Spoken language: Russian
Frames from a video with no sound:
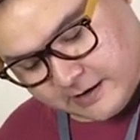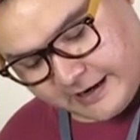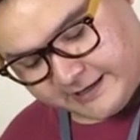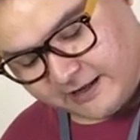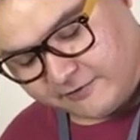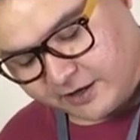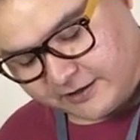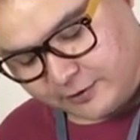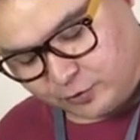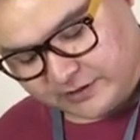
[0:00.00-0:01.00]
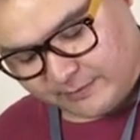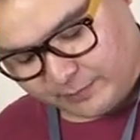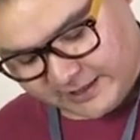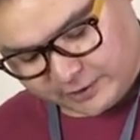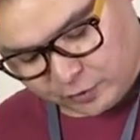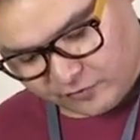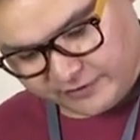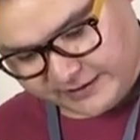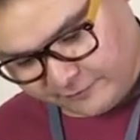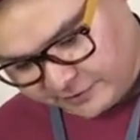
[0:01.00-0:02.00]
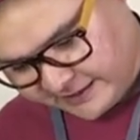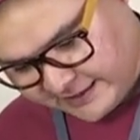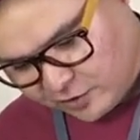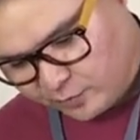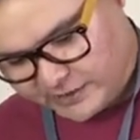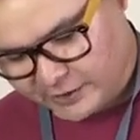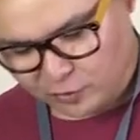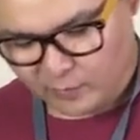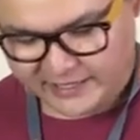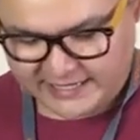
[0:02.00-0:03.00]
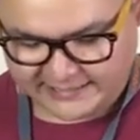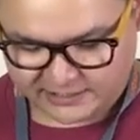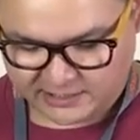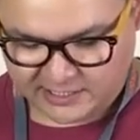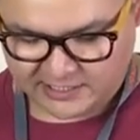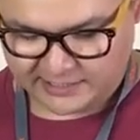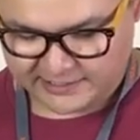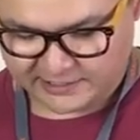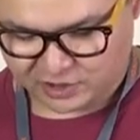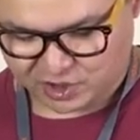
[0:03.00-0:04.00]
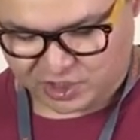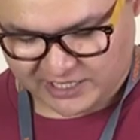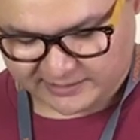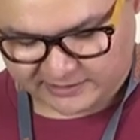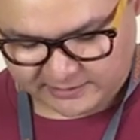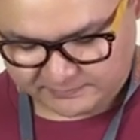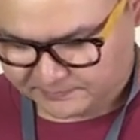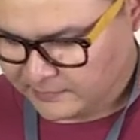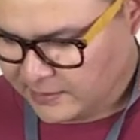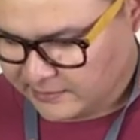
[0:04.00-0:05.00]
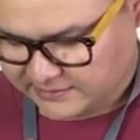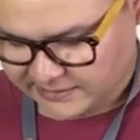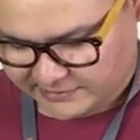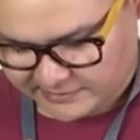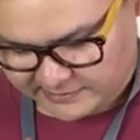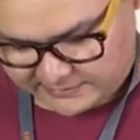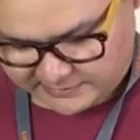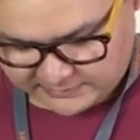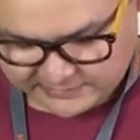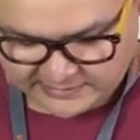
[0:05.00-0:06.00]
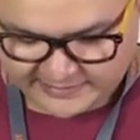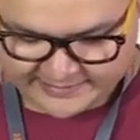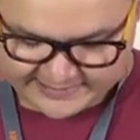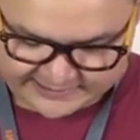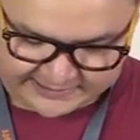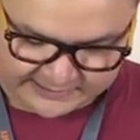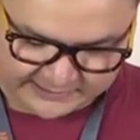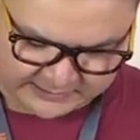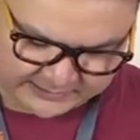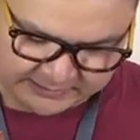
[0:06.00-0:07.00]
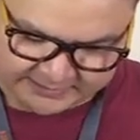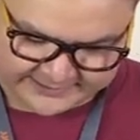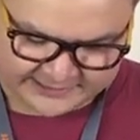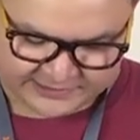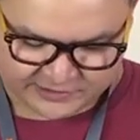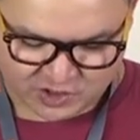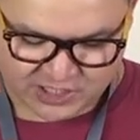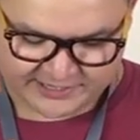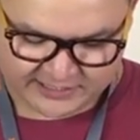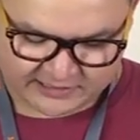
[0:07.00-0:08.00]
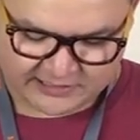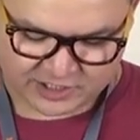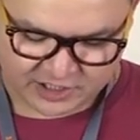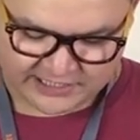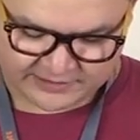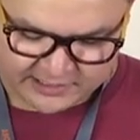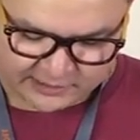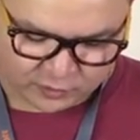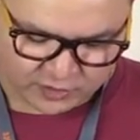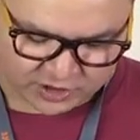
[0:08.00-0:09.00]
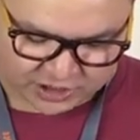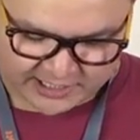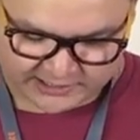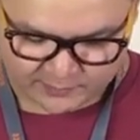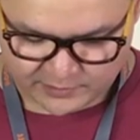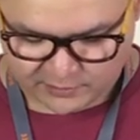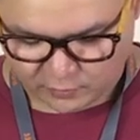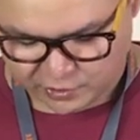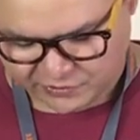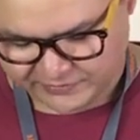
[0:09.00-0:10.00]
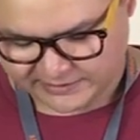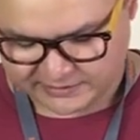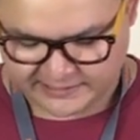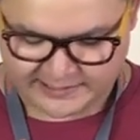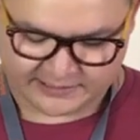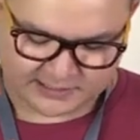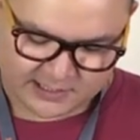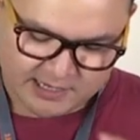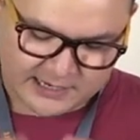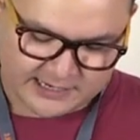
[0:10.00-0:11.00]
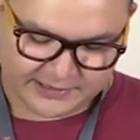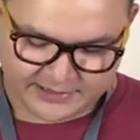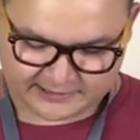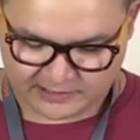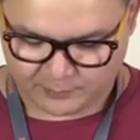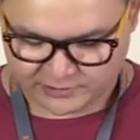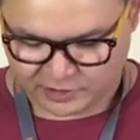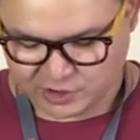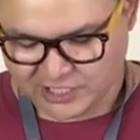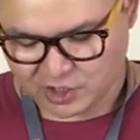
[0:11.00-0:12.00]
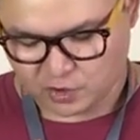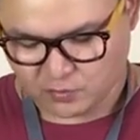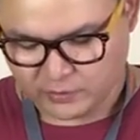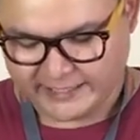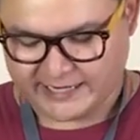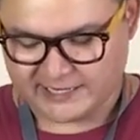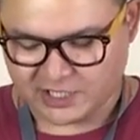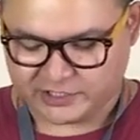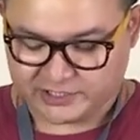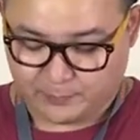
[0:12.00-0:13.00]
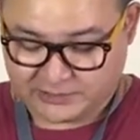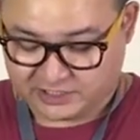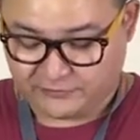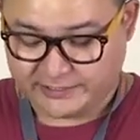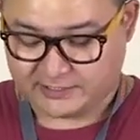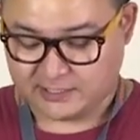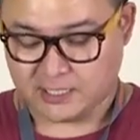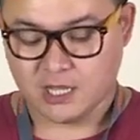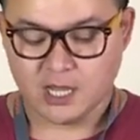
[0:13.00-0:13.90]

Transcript: Они, наверное, идут комплектованные. Вот такие у меня дома есть. А, есть шахта. Кстати, а, есть э, здесь держатель для шланга, который к шахте прикручивается, есть коннектор под чашку и, конечно же, подсветка.